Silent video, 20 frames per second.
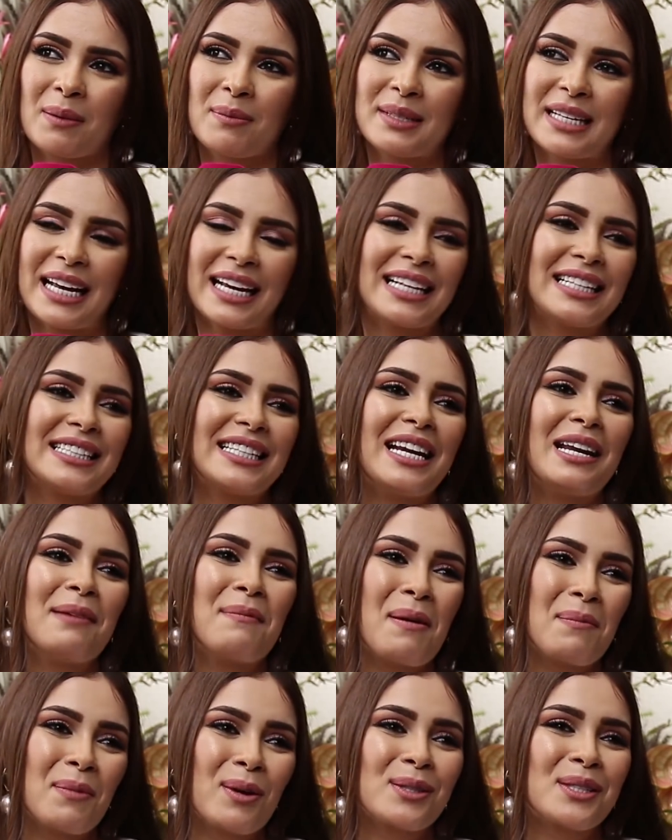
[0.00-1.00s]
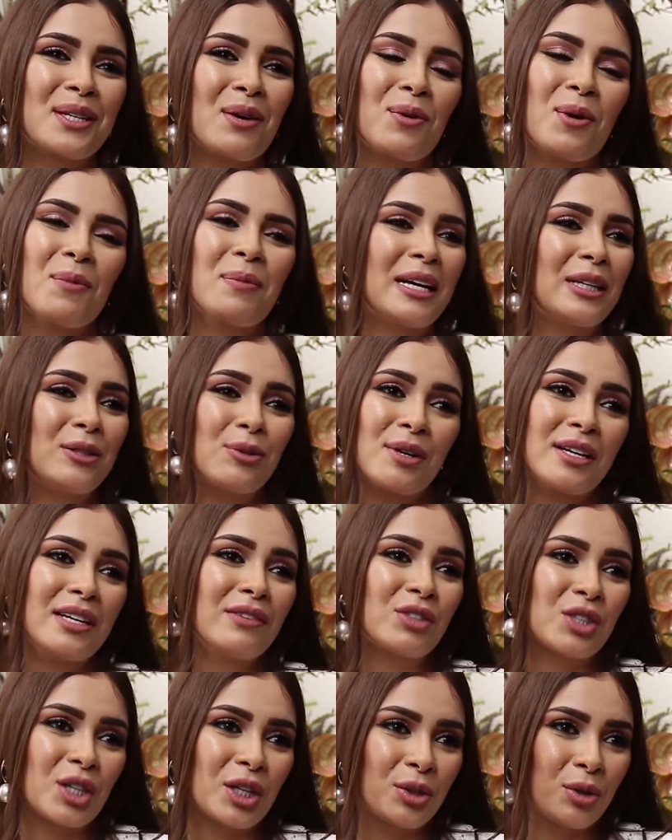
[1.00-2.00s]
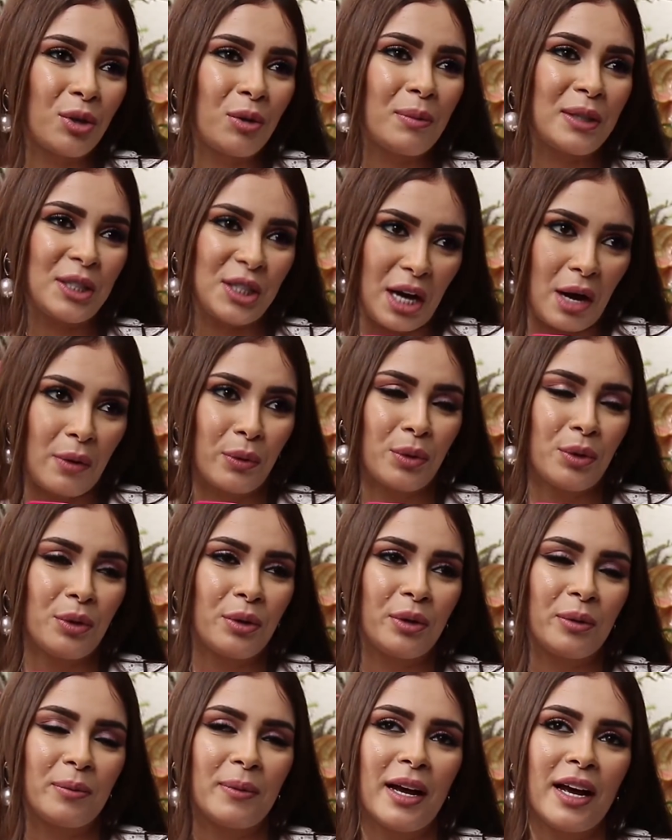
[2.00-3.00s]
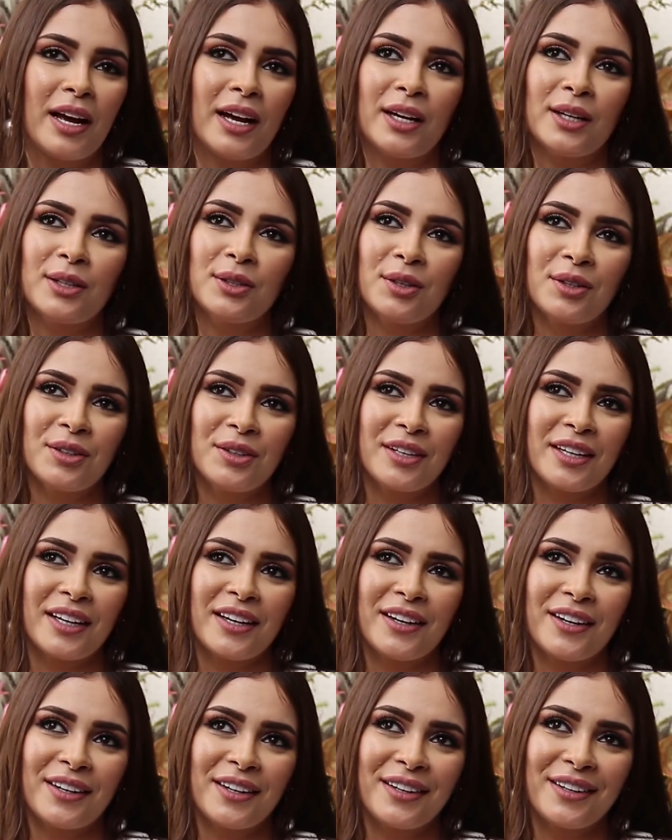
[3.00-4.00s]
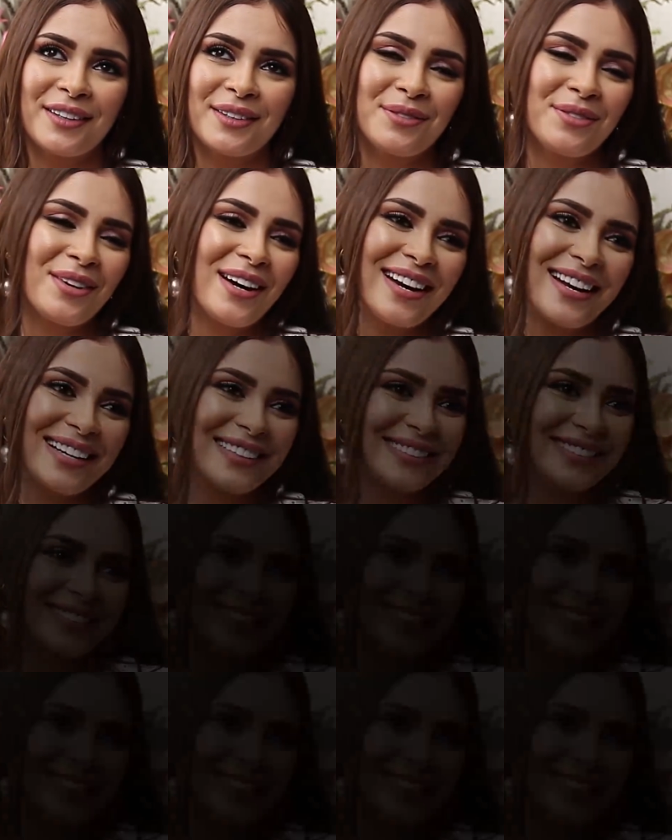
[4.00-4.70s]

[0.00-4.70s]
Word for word: مساكن حتى لي مامون ديالهم كيديروا اللي في جهدهم باش يعاونوهم دونك فوالا